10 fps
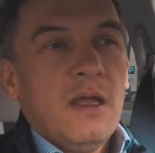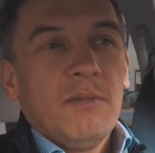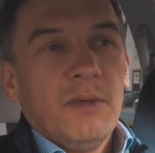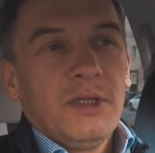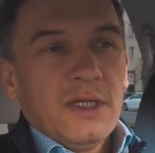
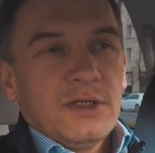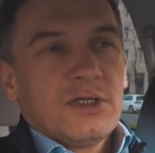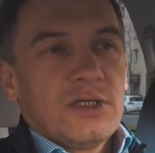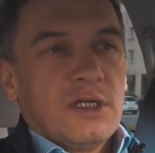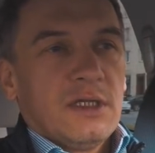Pamiętajcie,
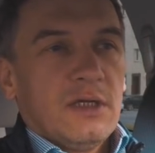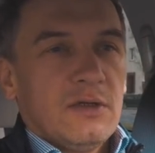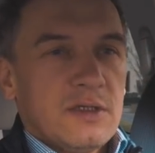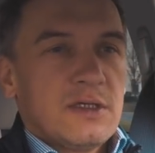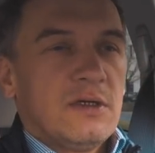że
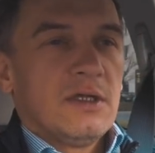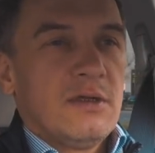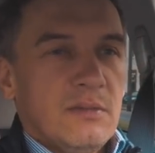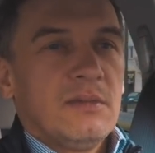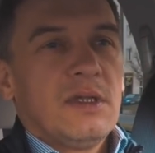latając
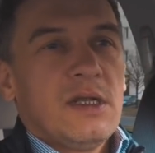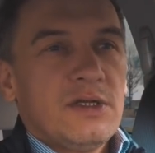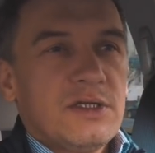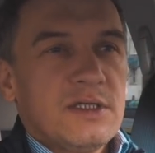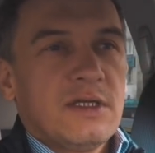dronem
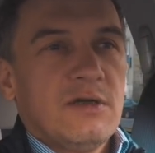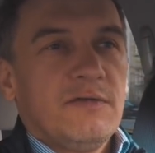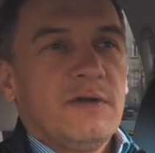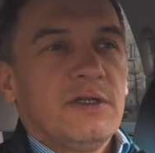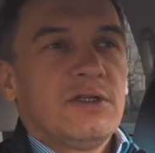należy
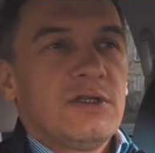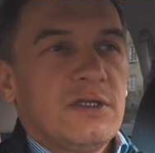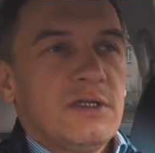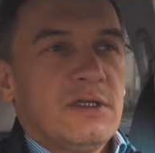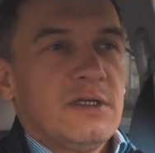zachować
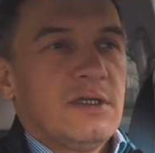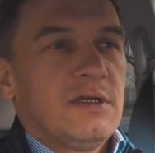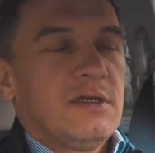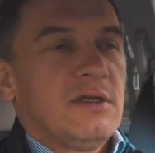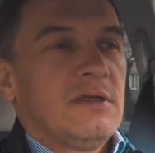
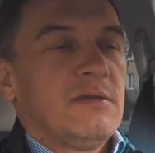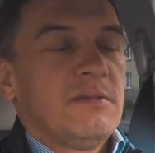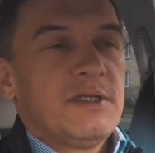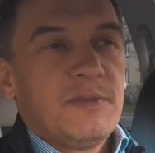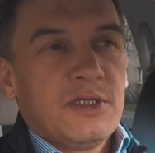e,
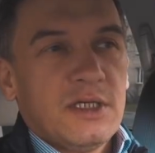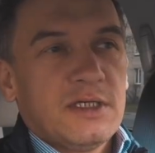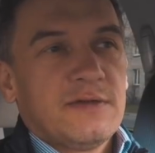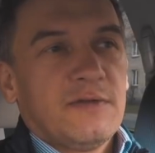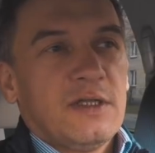
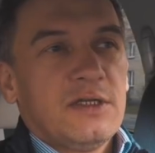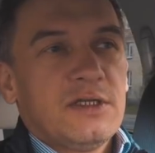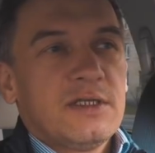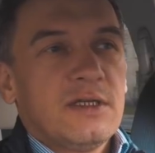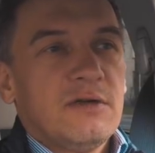bezpieczeństwo,
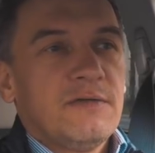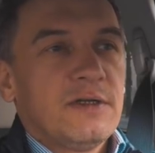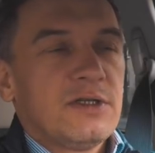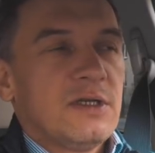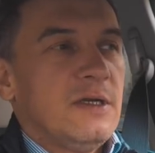należy
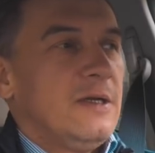zachować